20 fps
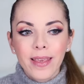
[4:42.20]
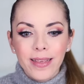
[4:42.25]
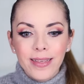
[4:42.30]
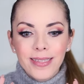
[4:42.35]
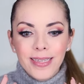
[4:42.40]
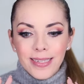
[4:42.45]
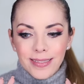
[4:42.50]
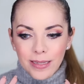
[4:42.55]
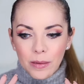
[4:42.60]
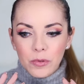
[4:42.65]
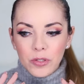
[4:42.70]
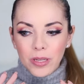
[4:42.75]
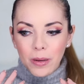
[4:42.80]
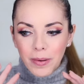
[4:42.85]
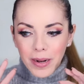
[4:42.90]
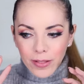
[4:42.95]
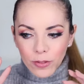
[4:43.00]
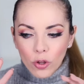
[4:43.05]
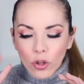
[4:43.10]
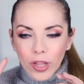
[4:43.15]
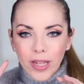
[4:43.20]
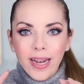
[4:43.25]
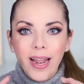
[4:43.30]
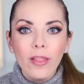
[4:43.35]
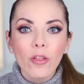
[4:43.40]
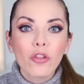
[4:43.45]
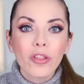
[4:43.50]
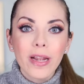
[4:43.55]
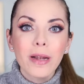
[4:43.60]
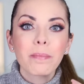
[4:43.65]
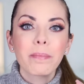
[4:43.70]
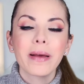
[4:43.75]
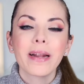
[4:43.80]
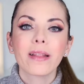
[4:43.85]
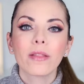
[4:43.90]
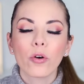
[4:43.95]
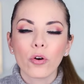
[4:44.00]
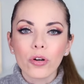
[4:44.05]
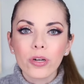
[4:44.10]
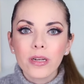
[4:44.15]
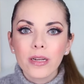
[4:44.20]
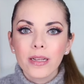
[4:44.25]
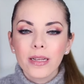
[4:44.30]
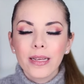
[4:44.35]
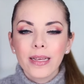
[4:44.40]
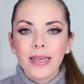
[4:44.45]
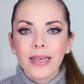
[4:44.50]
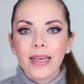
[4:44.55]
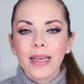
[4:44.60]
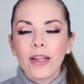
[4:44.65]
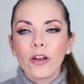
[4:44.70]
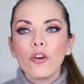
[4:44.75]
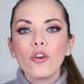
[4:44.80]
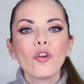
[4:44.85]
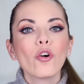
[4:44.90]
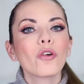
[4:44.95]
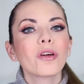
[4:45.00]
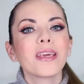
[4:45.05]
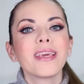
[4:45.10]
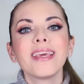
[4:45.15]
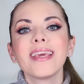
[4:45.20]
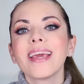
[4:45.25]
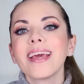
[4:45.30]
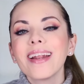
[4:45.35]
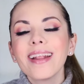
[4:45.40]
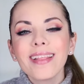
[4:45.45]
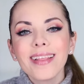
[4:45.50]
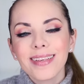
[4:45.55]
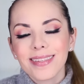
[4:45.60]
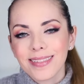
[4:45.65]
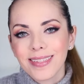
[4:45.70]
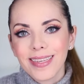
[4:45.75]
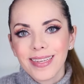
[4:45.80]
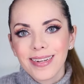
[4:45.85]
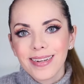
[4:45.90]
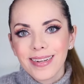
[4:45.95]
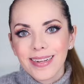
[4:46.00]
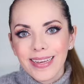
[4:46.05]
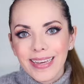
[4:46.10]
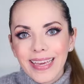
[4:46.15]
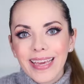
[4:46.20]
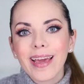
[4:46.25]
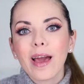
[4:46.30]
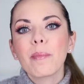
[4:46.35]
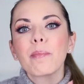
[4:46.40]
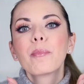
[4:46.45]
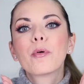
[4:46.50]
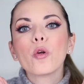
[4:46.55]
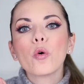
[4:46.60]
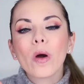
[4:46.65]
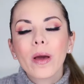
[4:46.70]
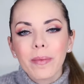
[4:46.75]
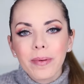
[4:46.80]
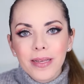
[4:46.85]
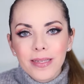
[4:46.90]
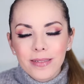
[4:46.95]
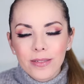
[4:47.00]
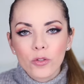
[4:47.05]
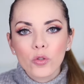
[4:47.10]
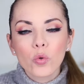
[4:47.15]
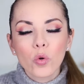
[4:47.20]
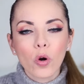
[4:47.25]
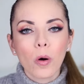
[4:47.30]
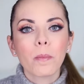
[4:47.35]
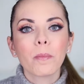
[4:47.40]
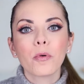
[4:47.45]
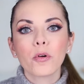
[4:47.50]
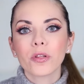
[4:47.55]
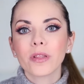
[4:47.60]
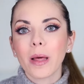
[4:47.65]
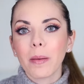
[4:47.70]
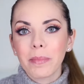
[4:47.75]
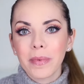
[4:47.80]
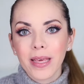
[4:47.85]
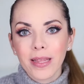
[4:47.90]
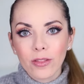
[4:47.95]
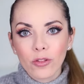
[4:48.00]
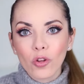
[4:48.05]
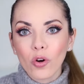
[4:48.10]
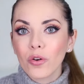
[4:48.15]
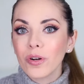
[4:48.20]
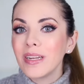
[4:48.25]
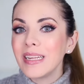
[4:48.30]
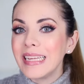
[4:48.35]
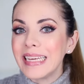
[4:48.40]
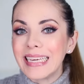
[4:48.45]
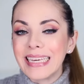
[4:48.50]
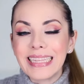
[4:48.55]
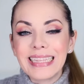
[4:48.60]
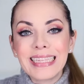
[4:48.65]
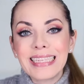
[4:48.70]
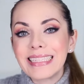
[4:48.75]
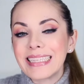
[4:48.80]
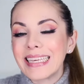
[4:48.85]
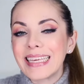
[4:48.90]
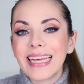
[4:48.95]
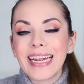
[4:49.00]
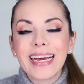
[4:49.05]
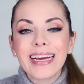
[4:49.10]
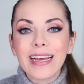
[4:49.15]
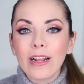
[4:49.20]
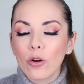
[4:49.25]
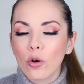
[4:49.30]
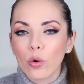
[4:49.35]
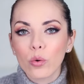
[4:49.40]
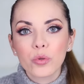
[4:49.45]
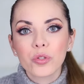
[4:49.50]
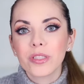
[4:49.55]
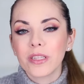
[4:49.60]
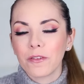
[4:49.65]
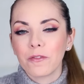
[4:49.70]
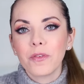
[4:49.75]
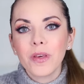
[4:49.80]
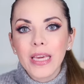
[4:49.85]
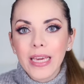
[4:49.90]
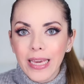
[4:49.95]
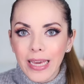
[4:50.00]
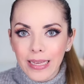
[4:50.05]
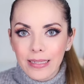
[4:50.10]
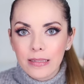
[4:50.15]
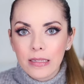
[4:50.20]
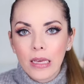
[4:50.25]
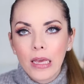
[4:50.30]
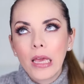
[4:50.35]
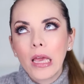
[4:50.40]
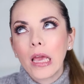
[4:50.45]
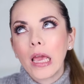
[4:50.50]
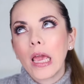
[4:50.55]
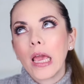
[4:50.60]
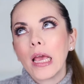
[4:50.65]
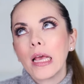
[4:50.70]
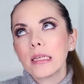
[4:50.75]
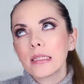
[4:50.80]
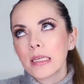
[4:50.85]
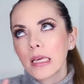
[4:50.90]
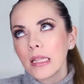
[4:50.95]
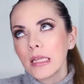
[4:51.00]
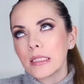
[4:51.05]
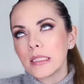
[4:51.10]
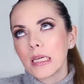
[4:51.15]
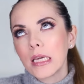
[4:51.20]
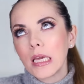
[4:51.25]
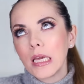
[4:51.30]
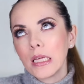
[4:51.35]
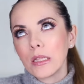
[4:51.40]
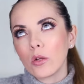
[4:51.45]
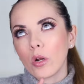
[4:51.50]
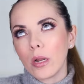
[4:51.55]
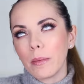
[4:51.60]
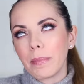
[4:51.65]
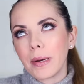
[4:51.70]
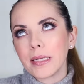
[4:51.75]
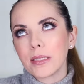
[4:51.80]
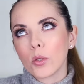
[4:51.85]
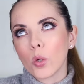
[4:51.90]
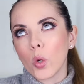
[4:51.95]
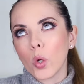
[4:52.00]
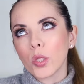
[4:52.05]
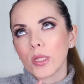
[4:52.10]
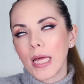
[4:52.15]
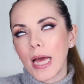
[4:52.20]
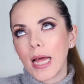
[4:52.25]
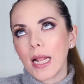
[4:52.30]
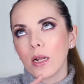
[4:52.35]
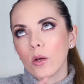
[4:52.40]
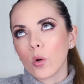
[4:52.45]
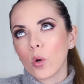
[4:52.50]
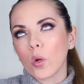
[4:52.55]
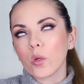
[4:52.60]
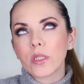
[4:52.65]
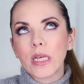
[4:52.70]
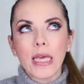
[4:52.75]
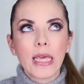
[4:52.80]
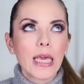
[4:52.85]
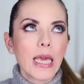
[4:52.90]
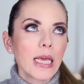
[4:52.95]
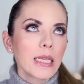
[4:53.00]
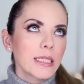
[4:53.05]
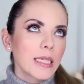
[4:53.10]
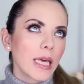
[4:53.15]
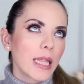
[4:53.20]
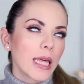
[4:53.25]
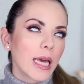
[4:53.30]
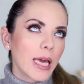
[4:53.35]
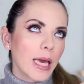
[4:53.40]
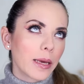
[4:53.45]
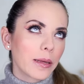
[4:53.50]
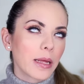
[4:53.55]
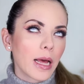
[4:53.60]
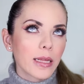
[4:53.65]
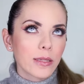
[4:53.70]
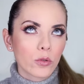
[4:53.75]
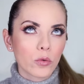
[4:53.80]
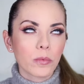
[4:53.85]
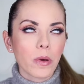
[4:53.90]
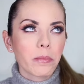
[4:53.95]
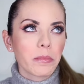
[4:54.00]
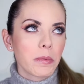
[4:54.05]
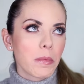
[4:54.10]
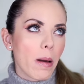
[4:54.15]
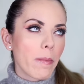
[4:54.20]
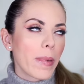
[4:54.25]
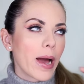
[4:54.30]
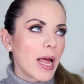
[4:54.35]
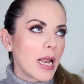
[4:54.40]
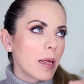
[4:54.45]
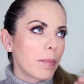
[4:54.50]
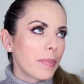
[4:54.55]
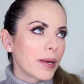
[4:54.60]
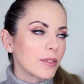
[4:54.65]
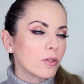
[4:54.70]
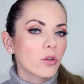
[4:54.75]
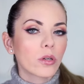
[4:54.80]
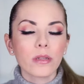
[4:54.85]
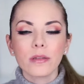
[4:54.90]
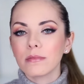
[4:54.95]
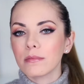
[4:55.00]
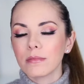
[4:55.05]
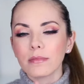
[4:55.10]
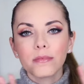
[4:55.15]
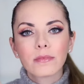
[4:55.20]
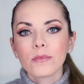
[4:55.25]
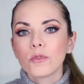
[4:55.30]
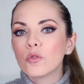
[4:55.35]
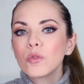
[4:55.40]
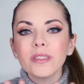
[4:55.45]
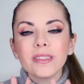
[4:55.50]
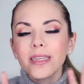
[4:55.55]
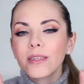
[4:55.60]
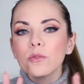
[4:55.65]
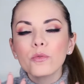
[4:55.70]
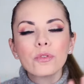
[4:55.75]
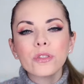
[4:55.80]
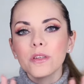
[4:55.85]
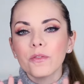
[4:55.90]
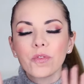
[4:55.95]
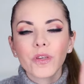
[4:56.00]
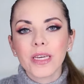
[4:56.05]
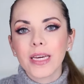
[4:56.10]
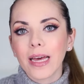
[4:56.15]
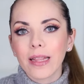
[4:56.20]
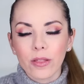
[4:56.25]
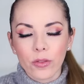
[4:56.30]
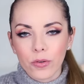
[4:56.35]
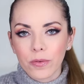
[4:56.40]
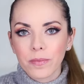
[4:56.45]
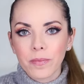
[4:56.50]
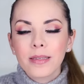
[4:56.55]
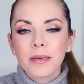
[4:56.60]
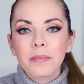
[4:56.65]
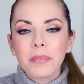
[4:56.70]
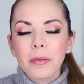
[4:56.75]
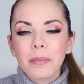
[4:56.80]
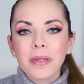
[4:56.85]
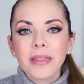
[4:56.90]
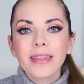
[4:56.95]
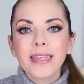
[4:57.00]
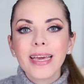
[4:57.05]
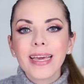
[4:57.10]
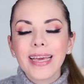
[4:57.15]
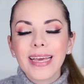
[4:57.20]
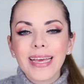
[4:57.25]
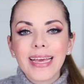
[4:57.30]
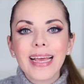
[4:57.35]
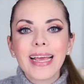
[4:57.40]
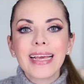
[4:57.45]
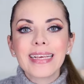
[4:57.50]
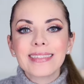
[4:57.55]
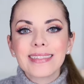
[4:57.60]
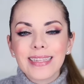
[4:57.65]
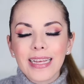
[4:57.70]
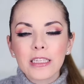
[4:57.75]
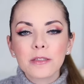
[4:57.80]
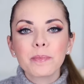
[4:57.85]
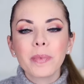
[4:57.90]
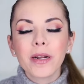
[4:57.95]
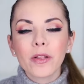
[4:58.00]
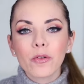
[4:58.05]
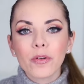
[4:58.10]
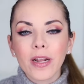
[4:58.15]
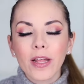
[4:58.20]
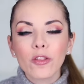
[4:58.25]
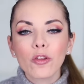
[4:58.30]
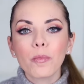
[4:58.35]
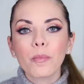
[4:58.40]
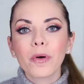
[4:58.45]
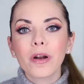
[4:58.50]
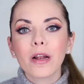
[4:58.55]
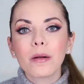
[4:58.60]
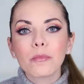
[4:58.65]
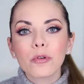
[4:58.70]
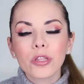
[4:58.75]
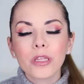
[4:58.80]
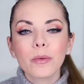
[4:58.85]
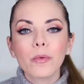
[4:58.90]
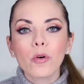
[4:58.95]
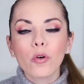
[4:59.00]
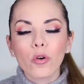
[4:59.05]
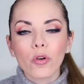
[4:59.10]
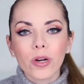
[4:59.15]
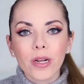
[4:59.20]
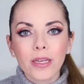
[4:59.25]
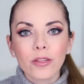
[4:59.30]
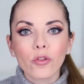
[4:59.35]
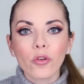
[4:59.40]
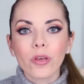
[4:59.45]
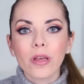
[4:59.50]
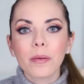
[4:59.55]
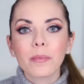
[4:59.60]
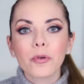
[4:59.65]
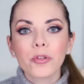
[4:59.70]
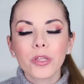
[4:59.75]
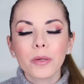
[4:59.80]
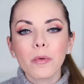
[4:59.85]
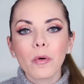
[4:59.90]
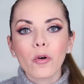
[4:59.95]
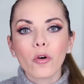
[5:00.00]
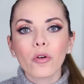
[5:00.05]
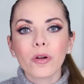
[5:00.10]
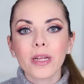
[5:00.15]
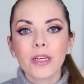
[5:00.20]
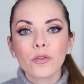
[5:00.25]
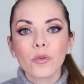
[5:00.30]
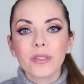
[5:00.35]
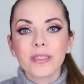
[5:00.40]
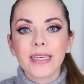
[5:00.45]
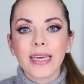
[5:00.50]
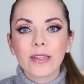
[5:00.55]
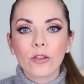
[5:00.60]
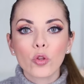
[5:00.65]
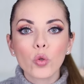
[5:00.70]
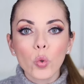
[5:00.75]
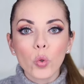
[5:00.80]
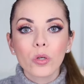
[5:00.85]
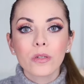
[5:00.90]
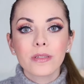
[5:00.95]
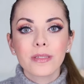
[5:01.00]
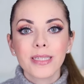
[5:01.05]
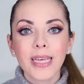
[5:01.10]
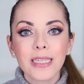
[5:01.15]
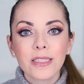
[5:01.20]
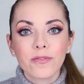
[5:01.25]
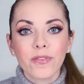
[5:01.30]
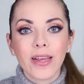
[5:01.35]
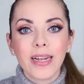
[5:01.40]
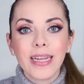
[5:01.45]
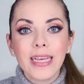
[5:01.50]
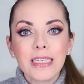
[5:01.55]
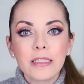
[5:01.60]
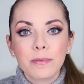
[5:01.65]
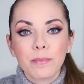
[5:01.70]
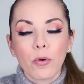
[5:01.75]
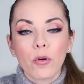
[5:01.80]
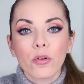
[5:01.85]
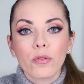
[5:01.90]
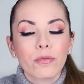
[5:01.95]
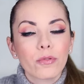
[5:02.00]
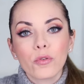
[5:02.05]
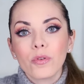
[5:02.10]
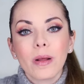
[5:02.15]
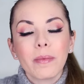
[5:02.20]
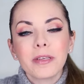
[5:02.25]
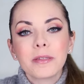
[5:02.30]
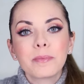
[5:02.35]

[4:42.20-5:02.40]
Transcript: Ya estamos hablando del lado del perdón. No quiere decir que apruebes su comportamiento, ni, ni siquiera que lo justifiques. Es que de chiquito le pasó tal cosa, y es que de, a, su, a mi mamá le pasó... Mm, no estás justificando, simplemente estás perdonando por el motivo correcto y el motivo correcto es que tú seas feliz por de una